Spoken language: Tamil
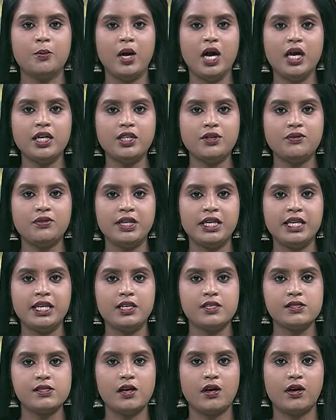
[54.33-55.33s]
மாட்டு
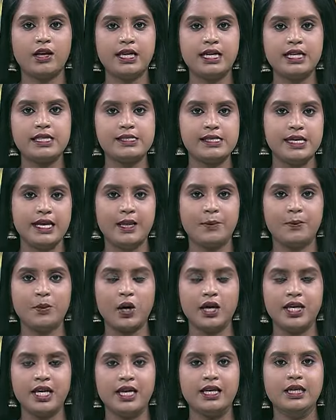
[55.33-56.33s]
வண்டிகள் சாலையில் சீறி
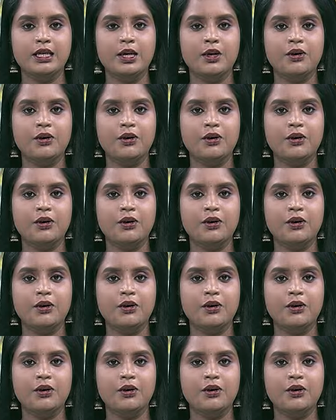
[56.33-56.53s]
பாய